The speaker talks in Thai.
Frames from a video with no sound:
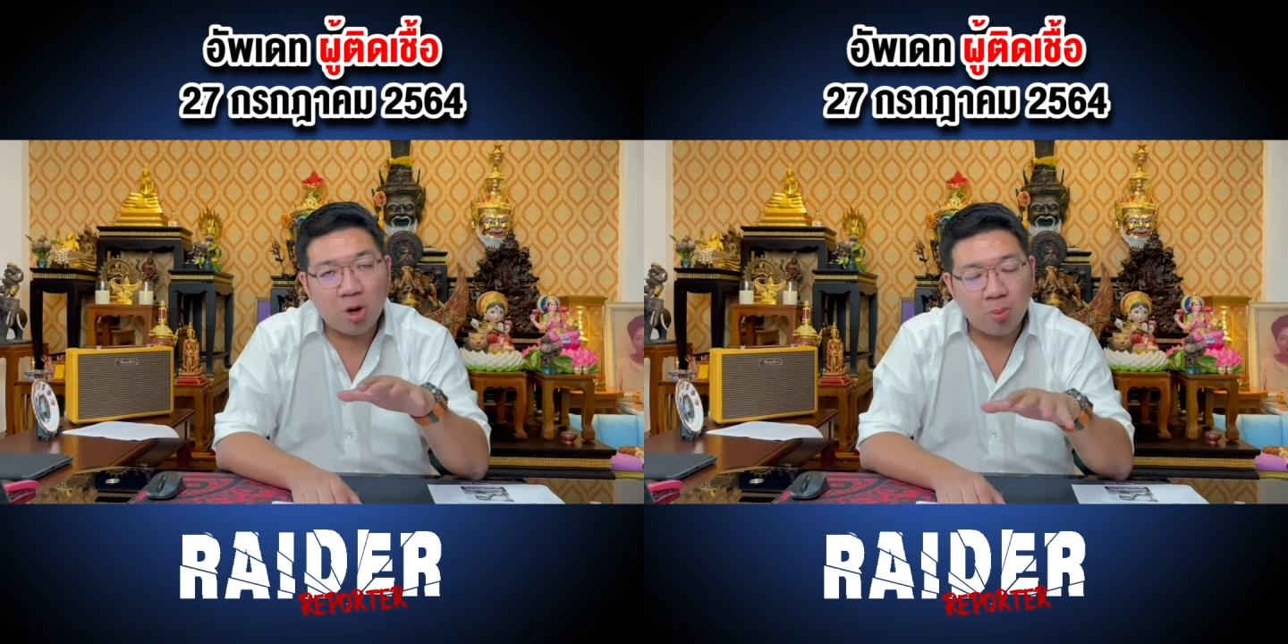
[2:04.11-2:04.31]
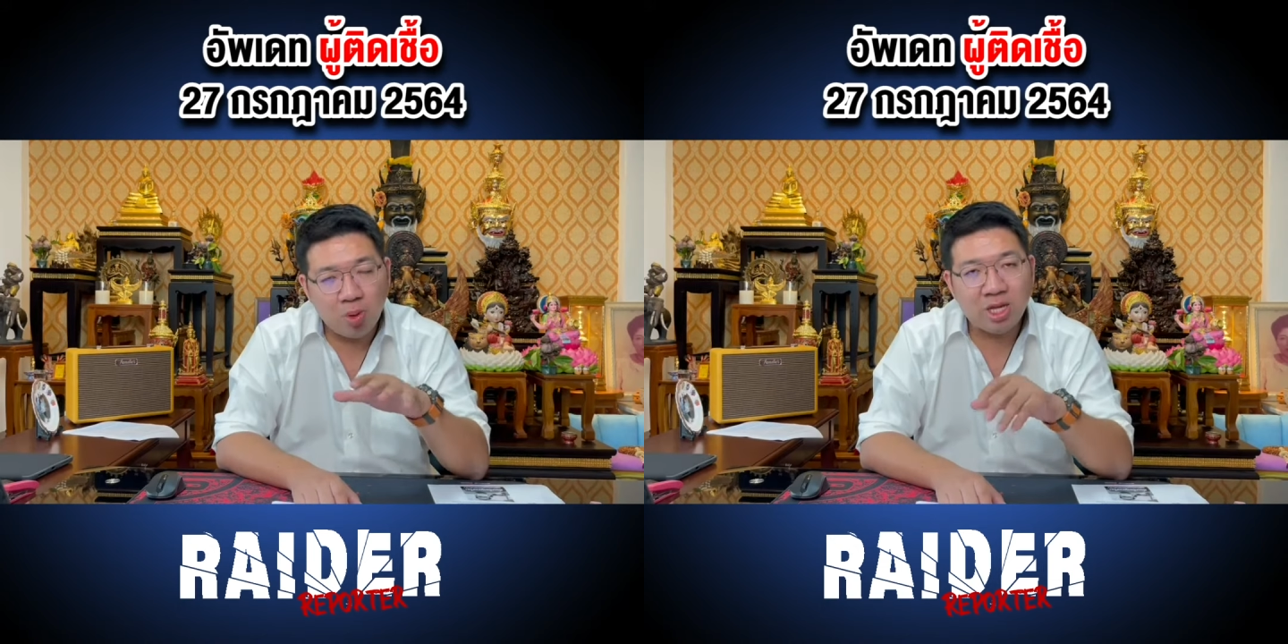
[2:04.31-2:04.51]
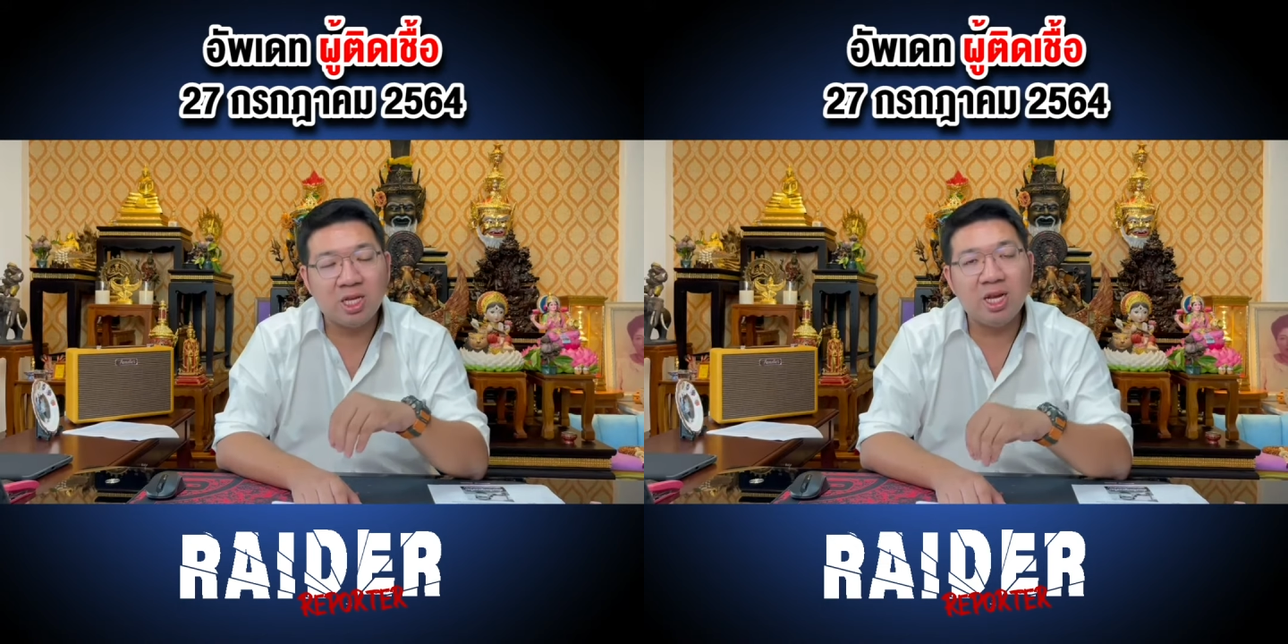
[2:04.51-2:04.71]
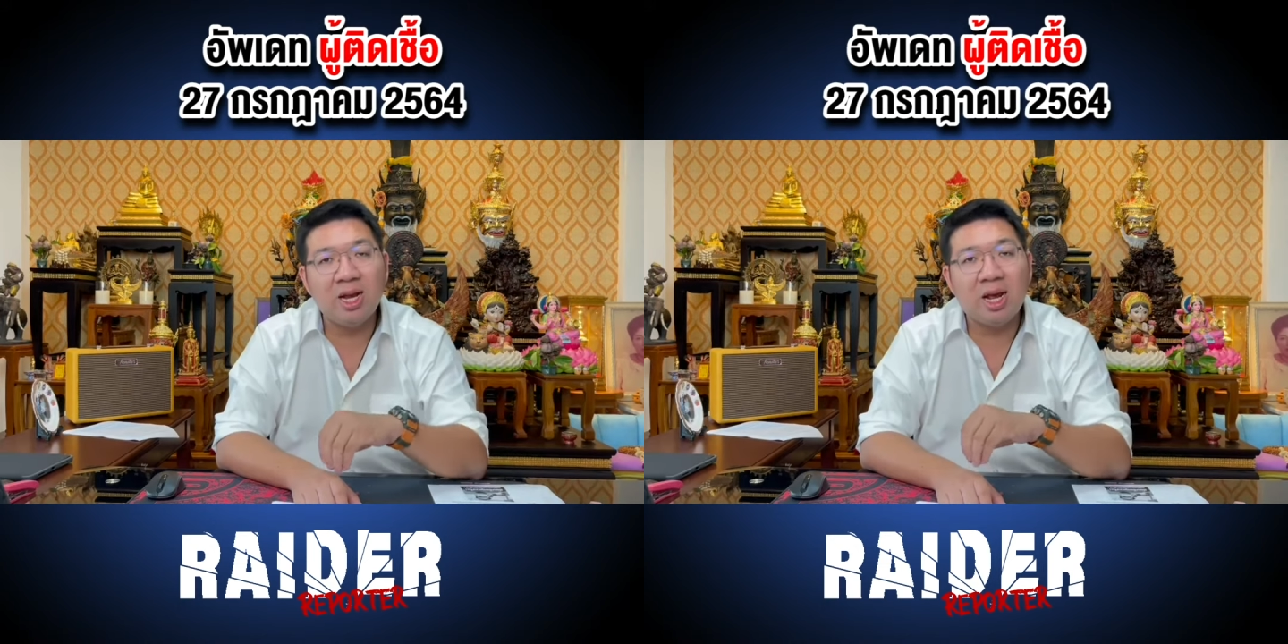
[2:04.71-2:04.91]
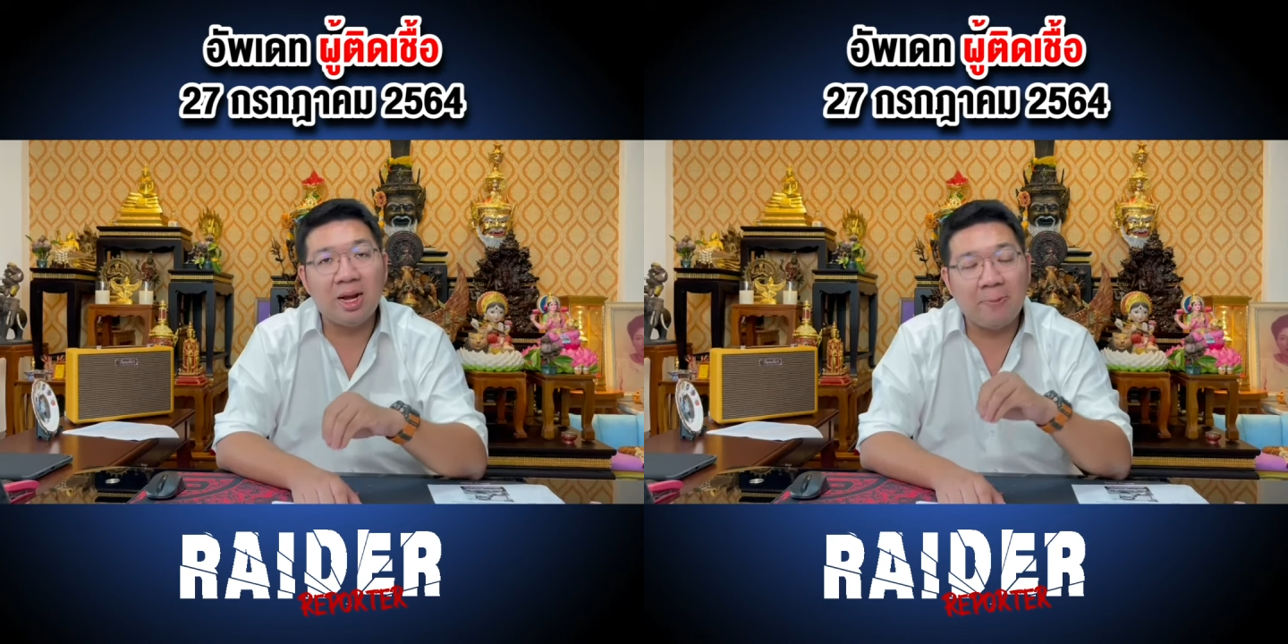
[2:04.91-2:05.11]
ของผู้ติดเชื้อ
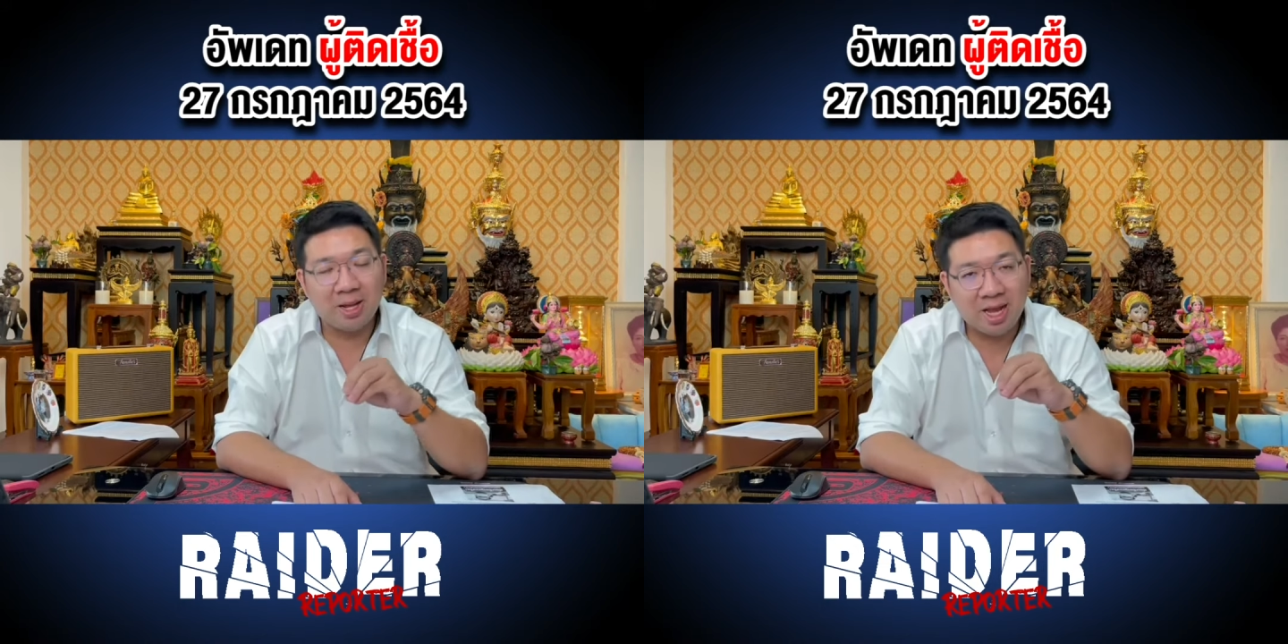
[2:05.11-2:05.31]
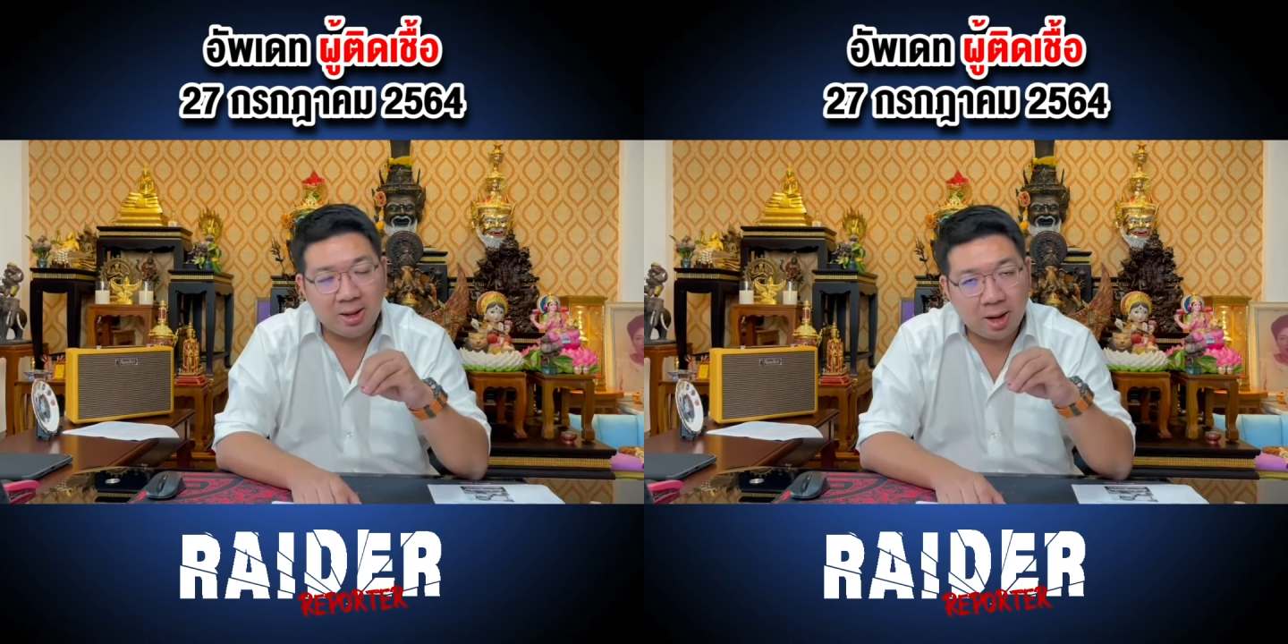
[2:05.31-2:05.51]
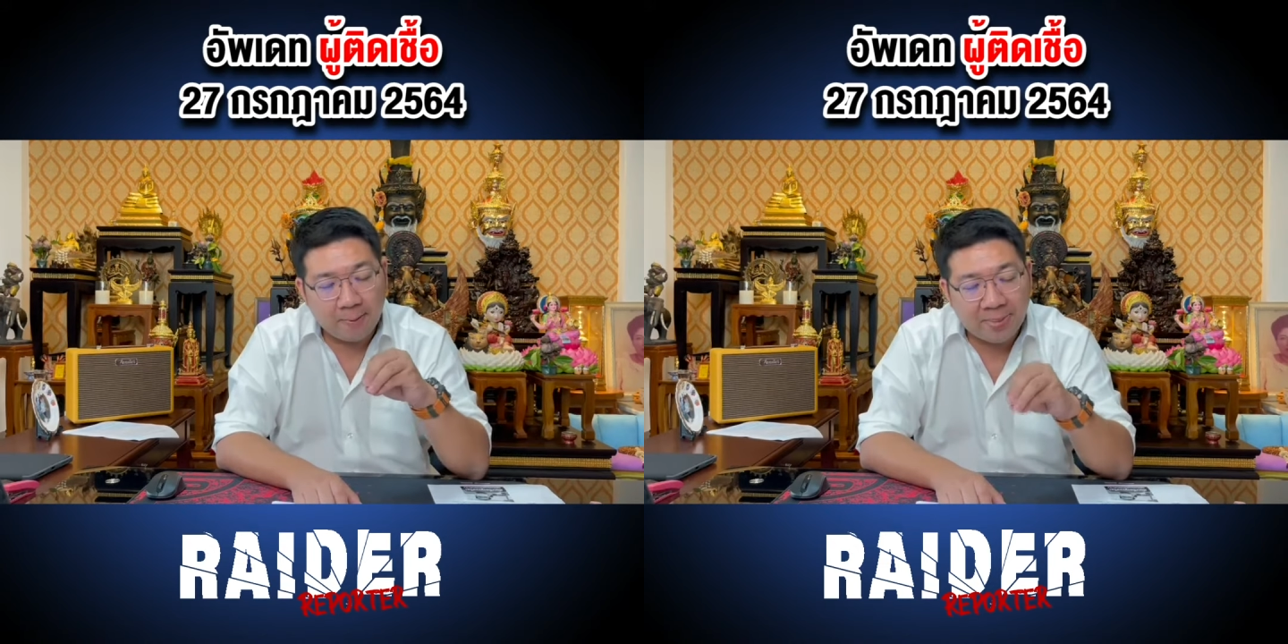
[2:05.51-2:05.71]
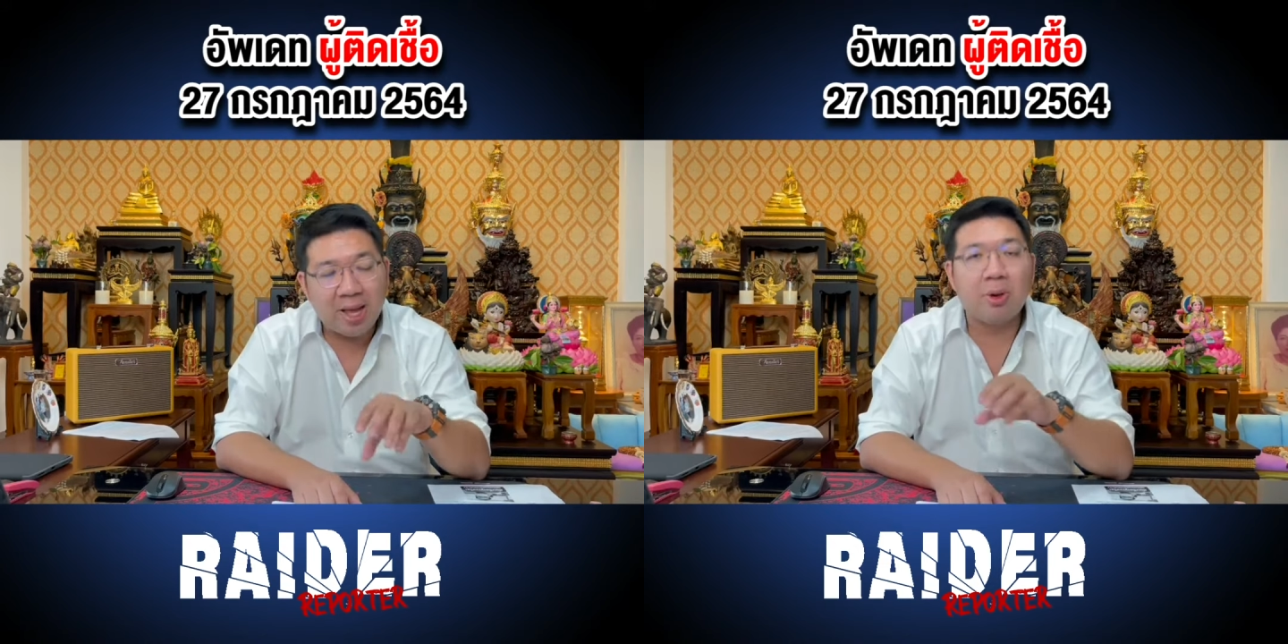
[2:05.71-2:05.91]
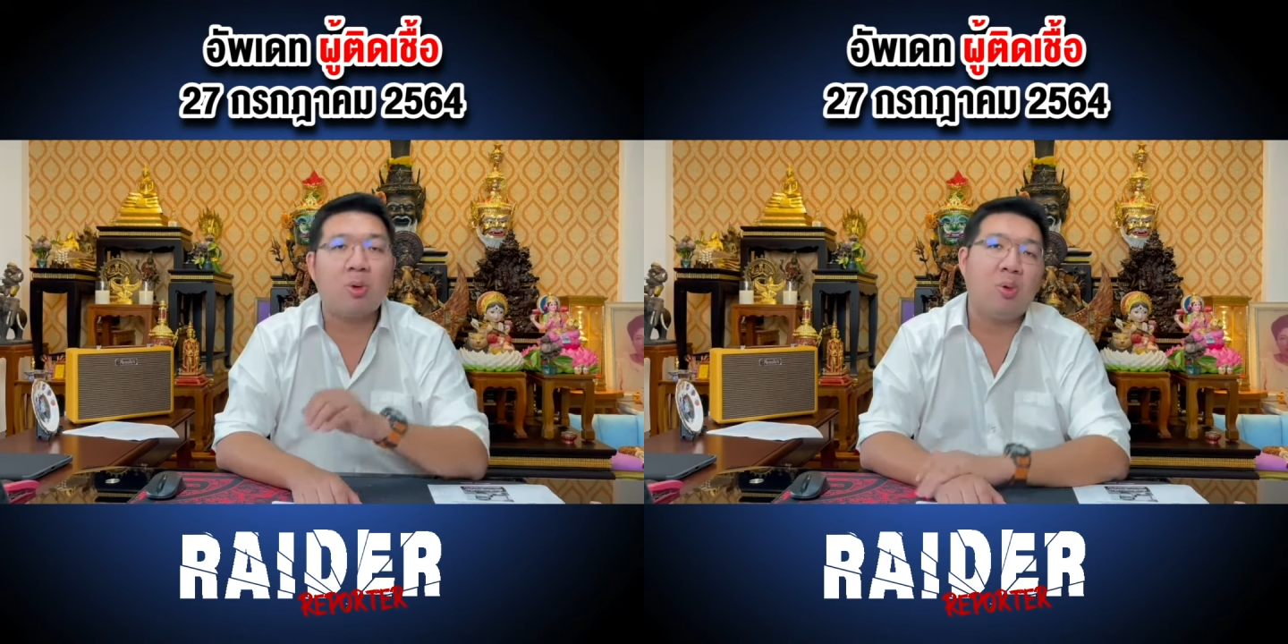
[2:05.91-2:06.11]
นะ ในประเทศเป
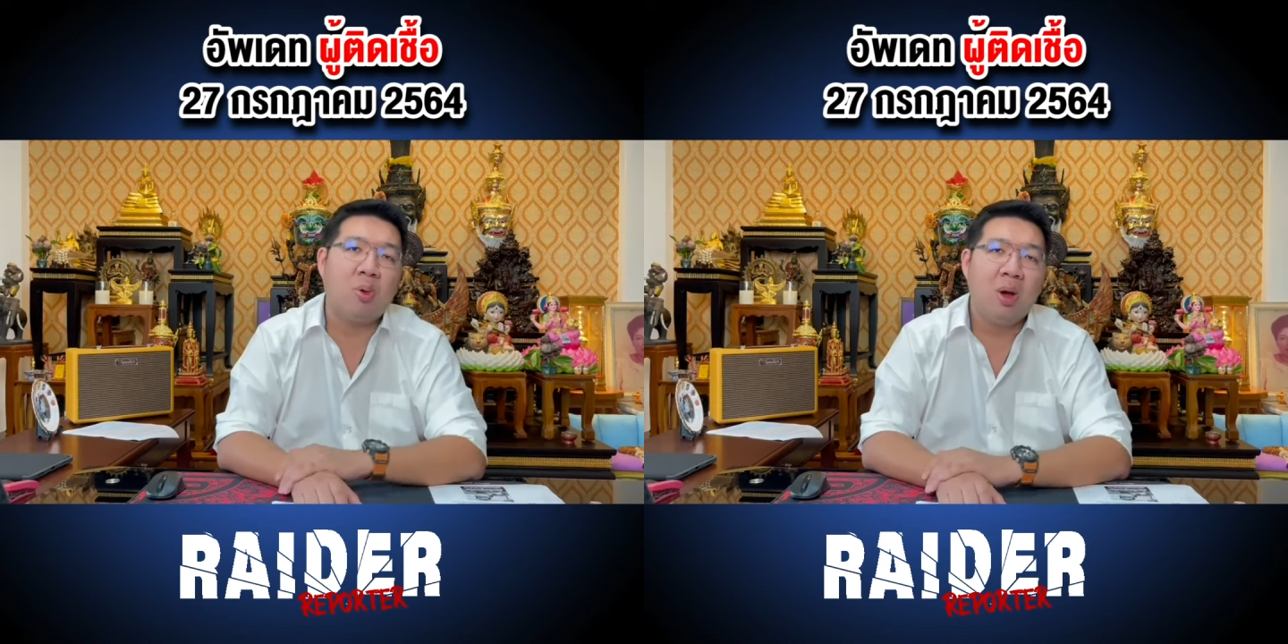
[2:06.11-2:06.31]
รู